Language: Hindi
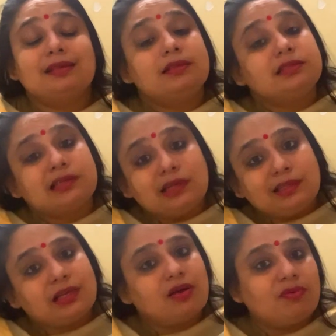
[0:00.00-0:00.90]

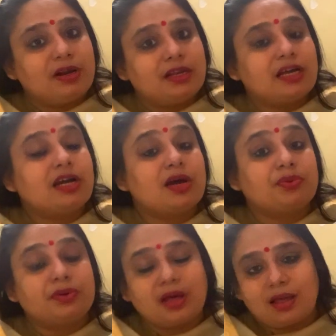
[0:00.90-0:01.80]
संस्कृत का वर्ड है
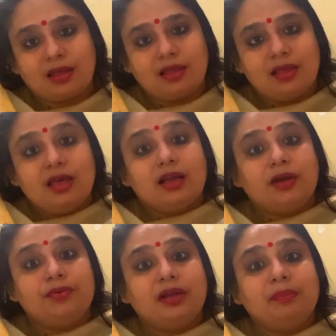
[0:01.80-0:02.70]
करुणा
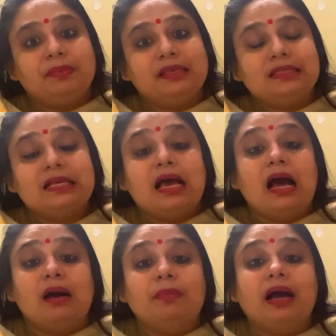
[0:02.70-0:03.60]
करुणा मीन्स
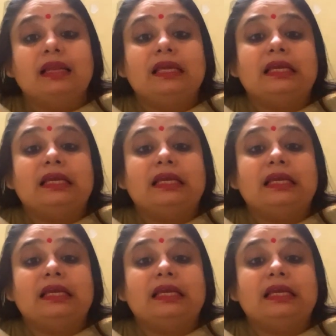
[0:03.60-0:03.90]
हमारी